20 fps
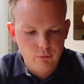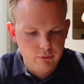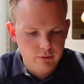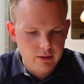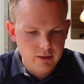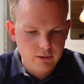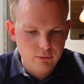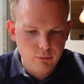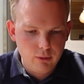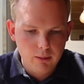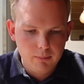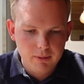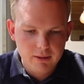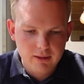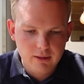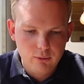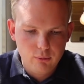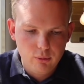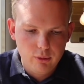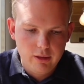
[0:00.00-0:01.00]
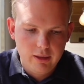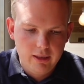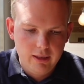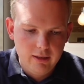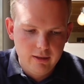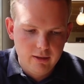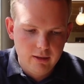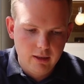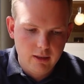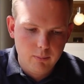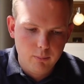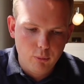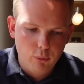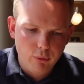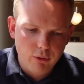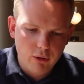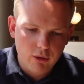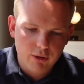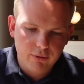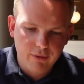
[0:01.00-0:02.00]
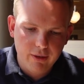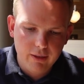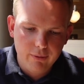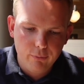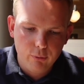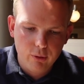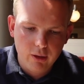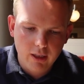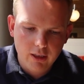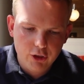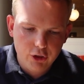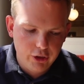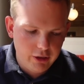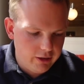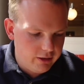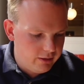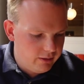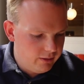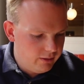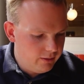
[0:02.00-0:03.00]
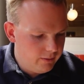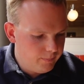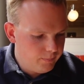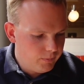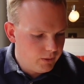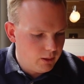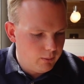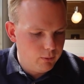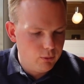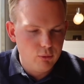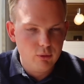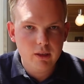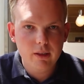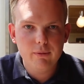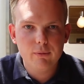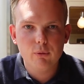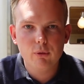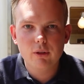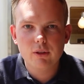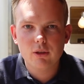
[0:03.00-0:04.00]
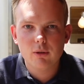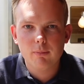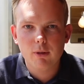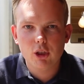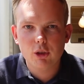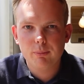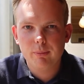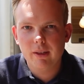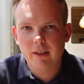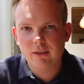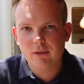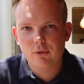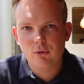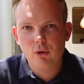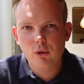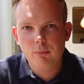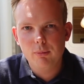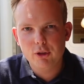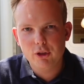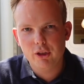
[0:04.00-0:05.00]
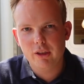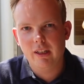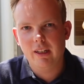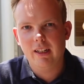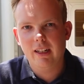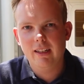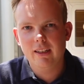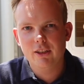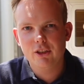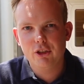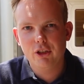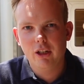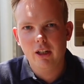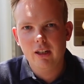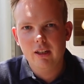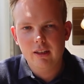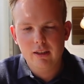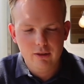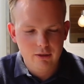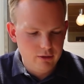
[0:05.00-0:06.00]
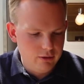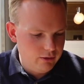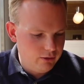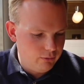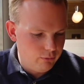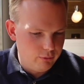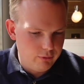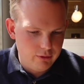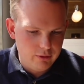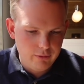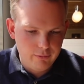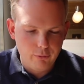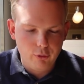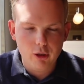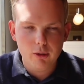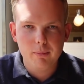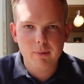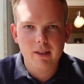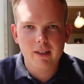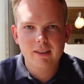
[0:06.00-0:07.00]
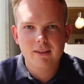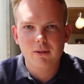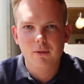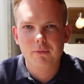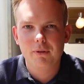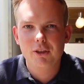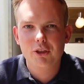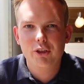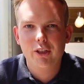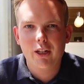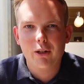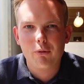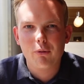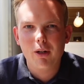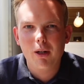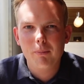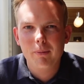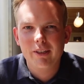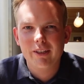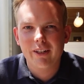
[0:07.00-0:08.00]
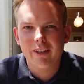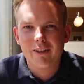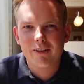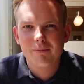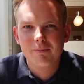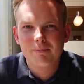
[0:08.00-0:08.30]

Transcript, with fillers: Und dazu gibt es natürlich hier eine Brotauswahl, Focaccia mit Olivenöl zum Beispiel, also typisch italienisch äh, und freue ich mich jetzt auf die Stärkung am Mittag.